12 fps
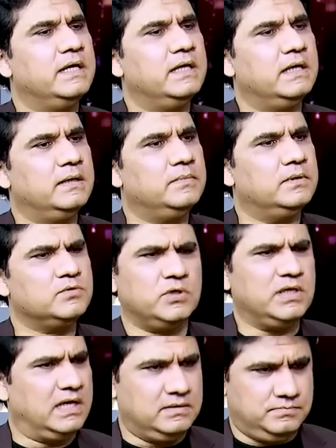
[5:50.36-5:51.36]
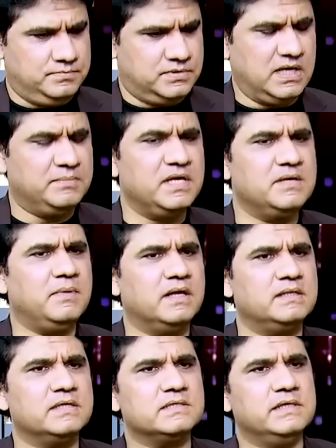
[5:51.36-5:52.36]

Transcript: कि चूँकि सामने की बात है